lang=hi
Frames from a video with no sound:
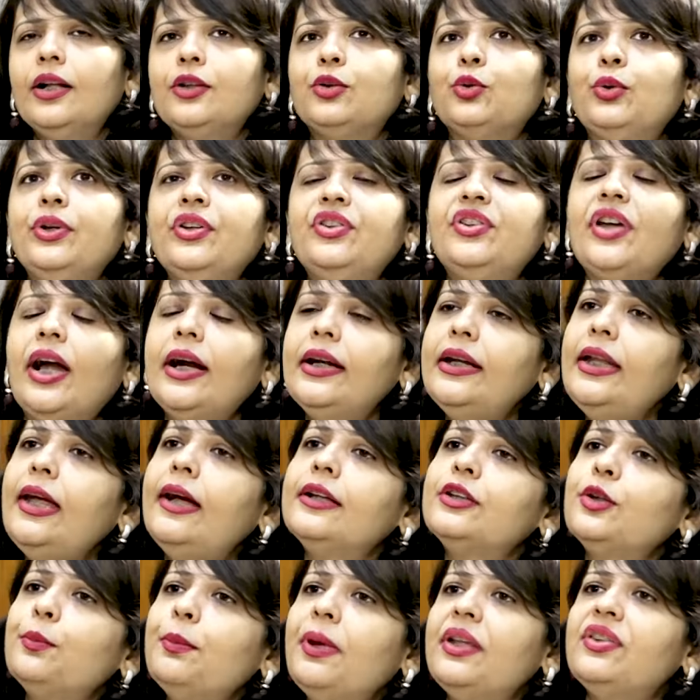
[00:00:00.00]
तो एंगजाइटी
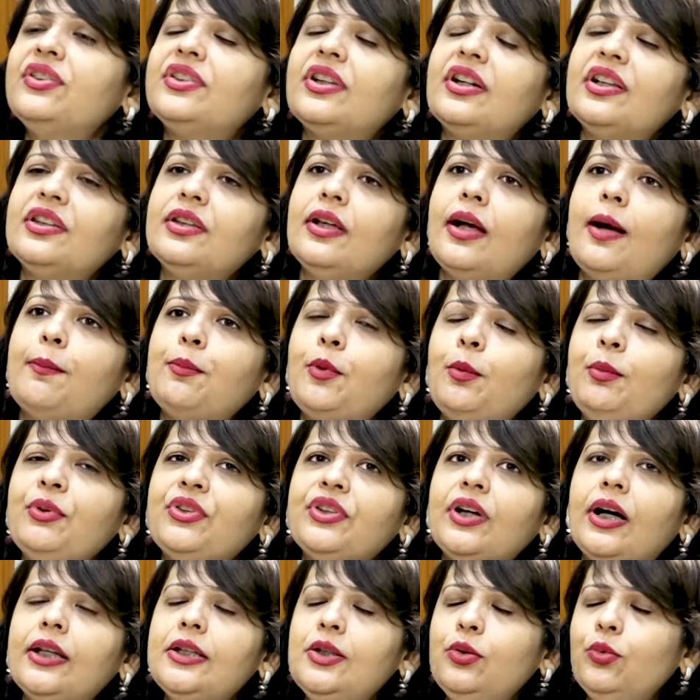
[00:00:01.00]
का तो मैं इस तरह से आपको
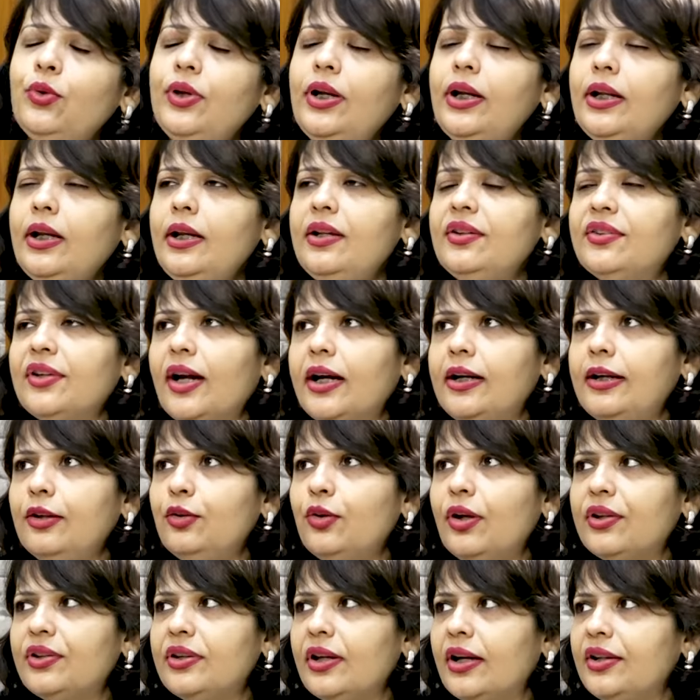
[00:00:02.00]
मिसाल दूंगी ना कि एंगजाइटी
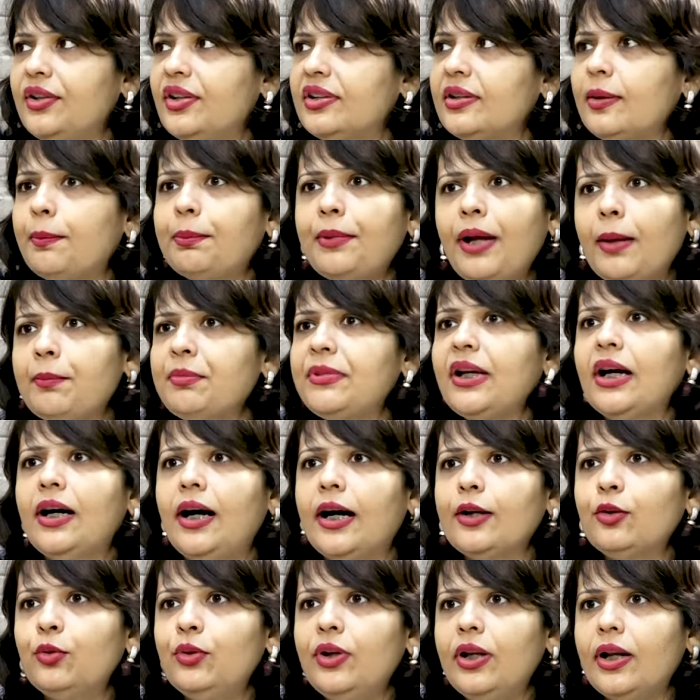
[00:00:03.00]
तो ऐसे है कि जैसे आपका
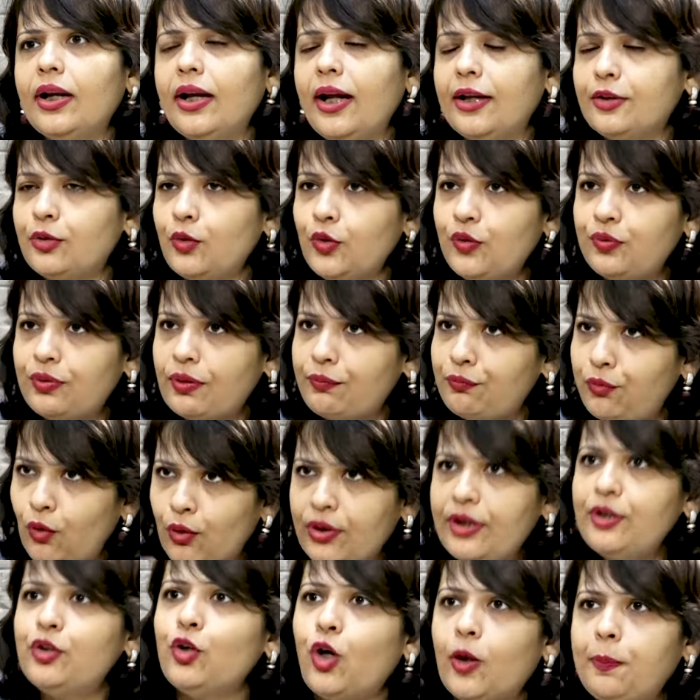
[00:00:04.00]
इम्तिहान होने लगा है तो उस वक्त
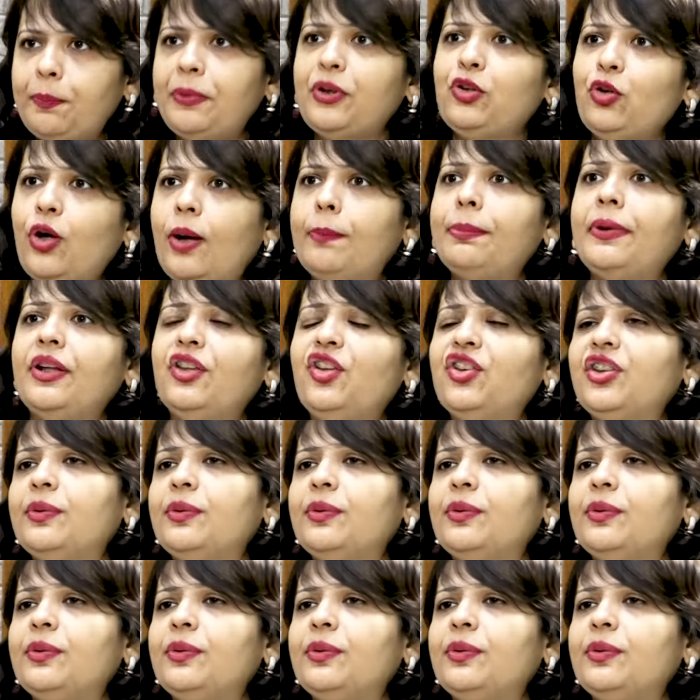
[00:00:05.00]
फौरी तौर पे जो आपके हम्म।